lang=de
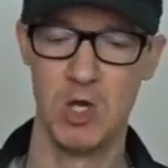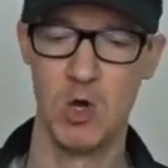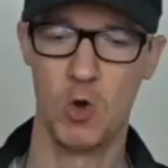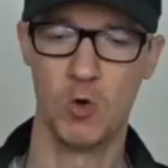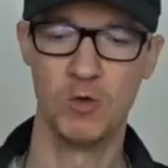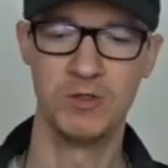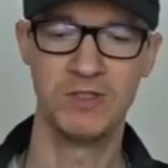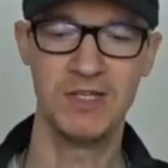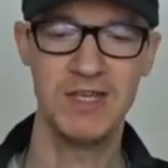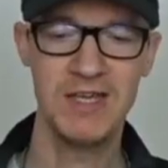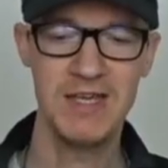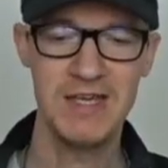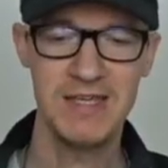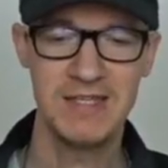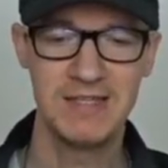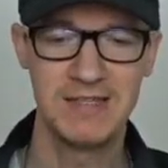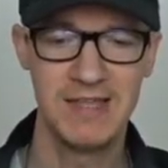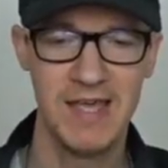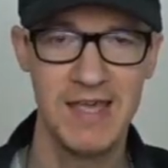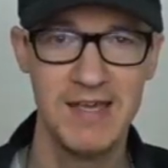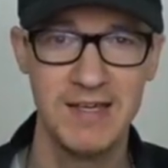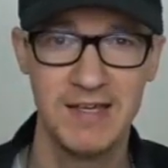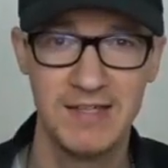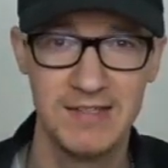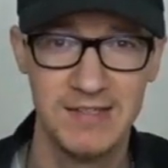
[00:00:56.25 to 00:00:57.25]
Und ich
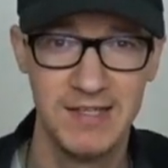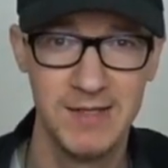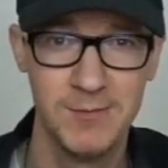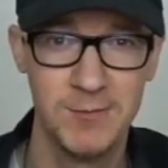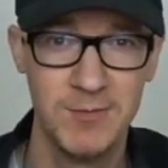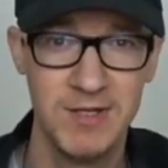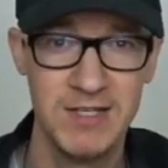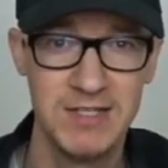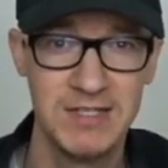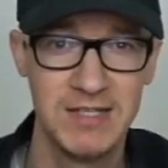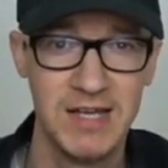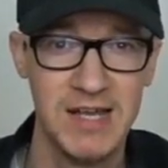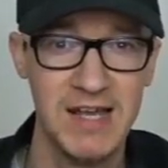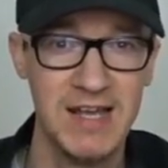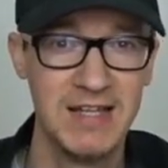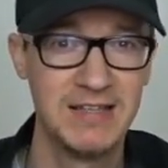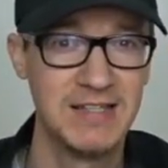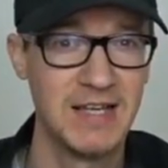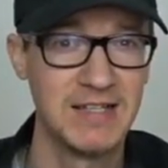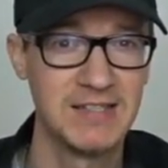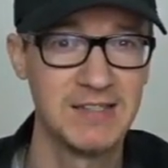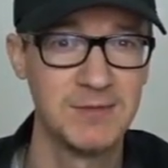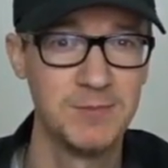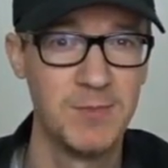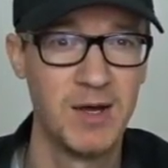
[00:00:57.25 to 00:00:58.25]
denke nämlich,
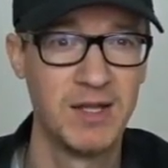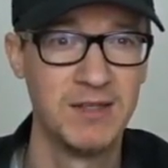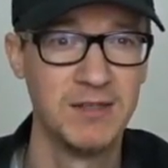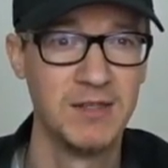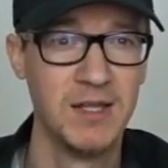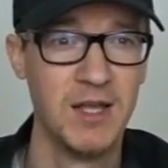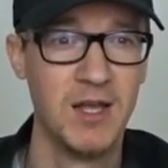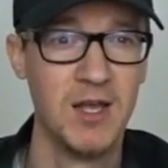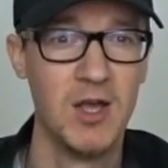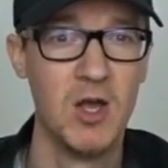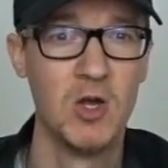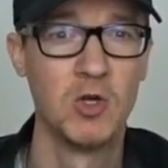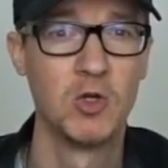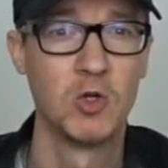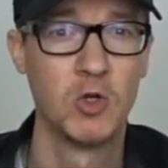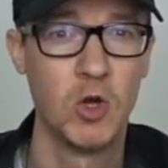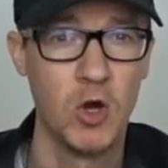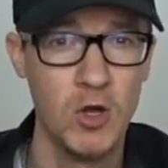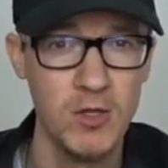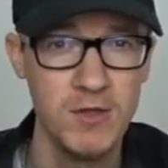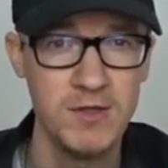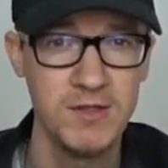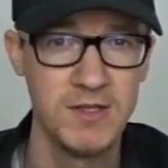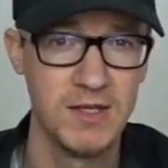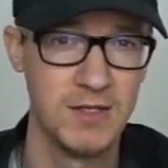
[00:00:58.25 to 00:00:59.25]
dass man
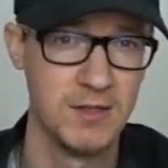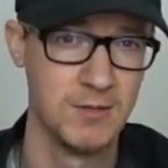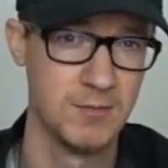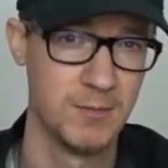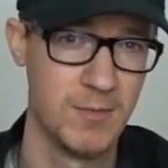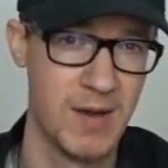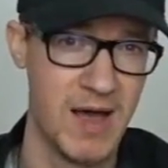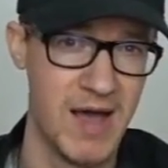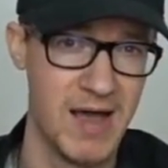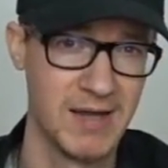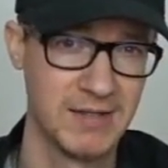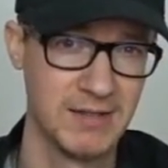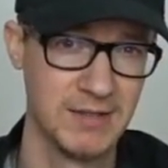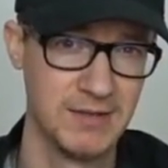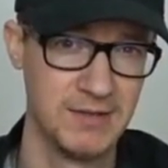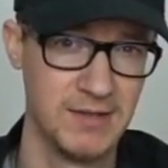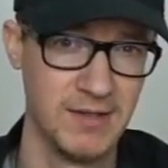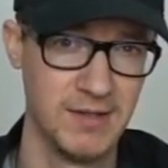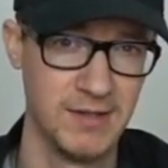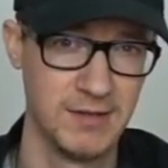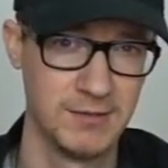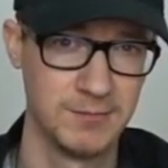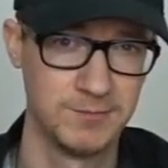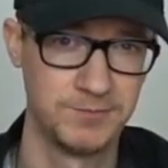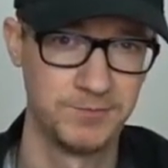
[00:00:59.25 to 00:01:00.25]
Content
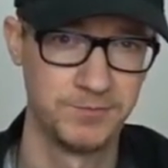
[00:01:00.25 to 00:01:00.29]
Marketing